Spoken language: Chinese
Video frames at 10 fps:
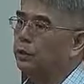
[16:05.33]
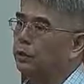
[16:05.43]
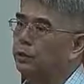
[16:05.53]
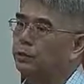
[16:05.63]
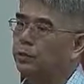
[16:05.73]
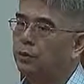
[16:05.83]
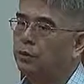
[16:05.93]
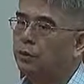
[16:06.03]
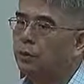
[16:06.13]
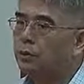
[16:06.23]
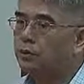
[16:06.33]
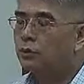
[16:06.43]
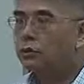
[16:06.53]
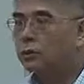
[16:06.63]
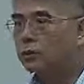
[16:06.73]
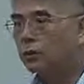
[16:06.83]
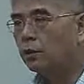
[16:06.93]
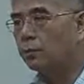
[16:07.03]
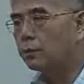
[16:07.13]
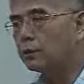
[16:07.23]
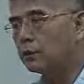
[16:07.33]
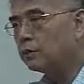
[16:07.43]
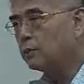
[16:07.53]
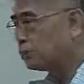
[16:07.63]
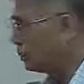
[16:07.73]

点五。所以这一头变成是一种